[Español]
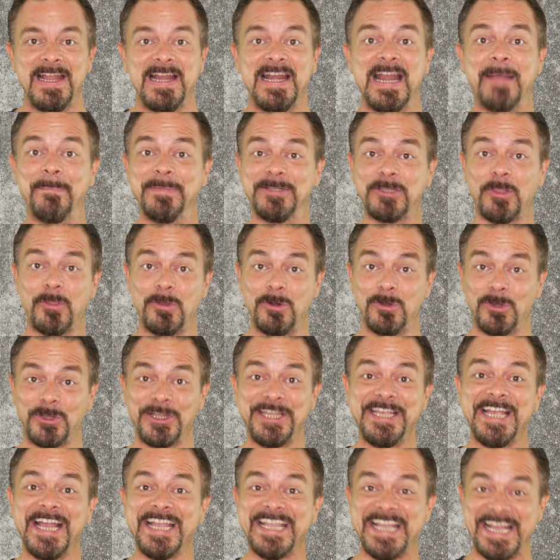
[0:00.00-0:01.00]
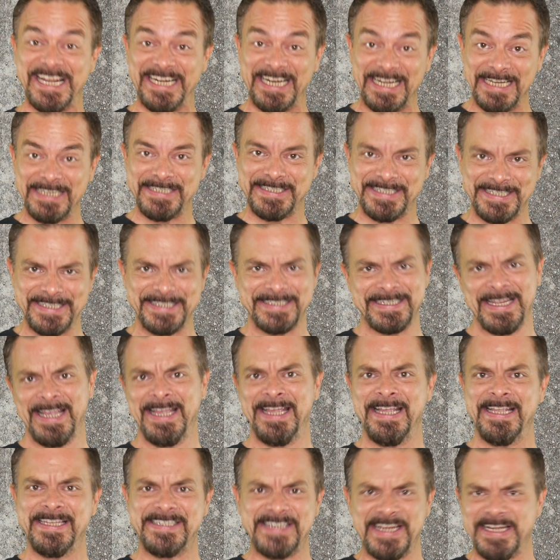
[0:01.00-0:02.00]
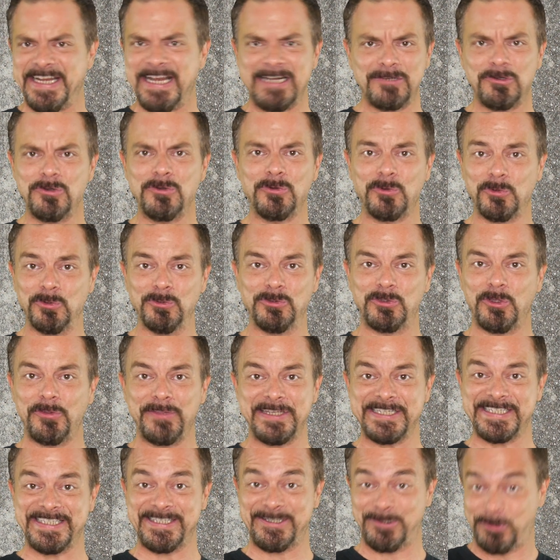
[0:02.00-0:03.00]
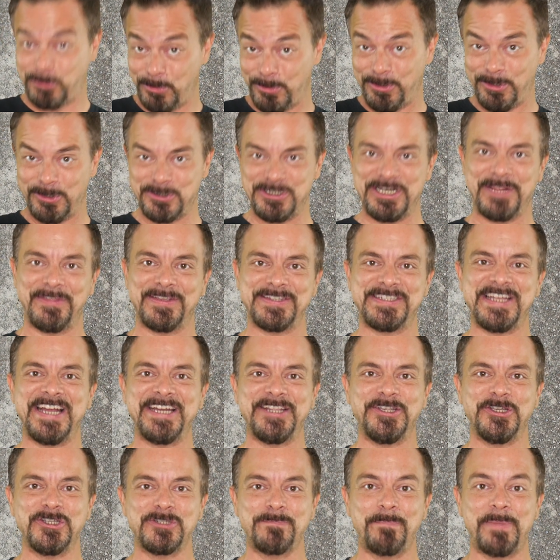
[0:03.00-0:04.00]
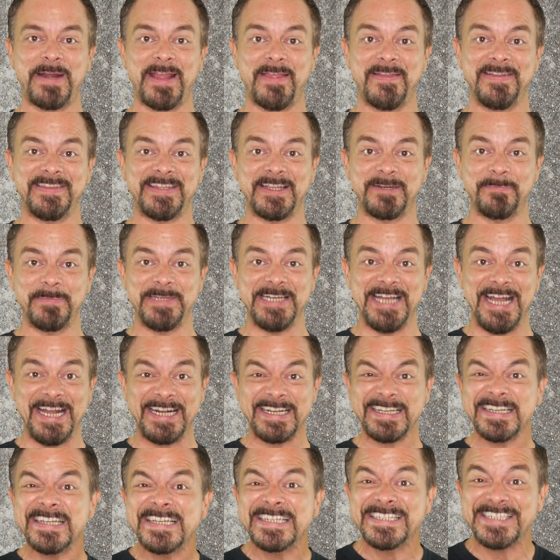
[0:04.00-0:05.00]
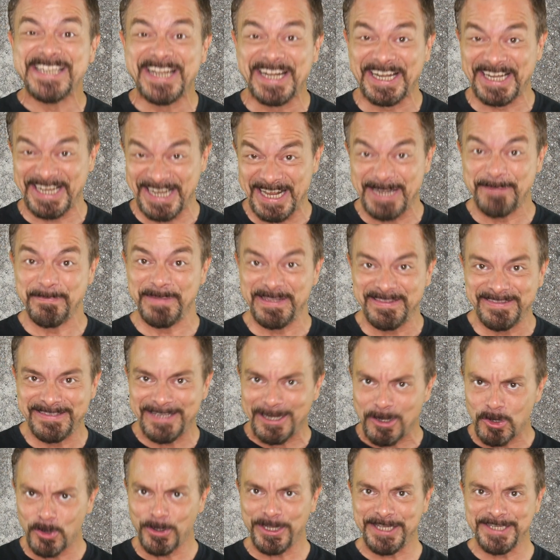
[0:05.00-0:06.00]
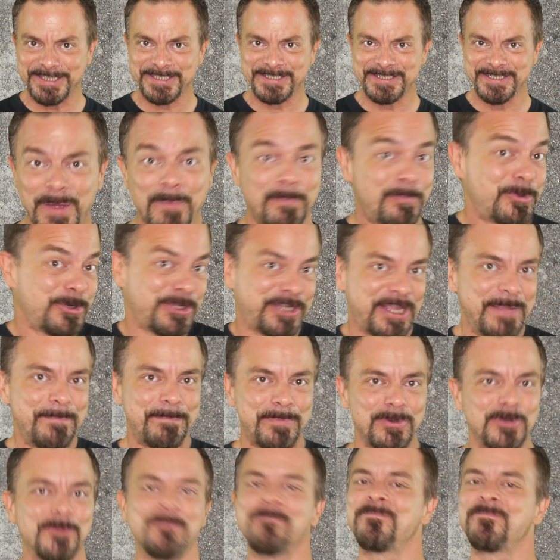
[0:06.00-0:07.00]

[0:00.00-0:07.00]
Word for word: La metodología y análisis sería el conjunto de estudios necesarios para determinar si realmente lo es. Por ejemplo,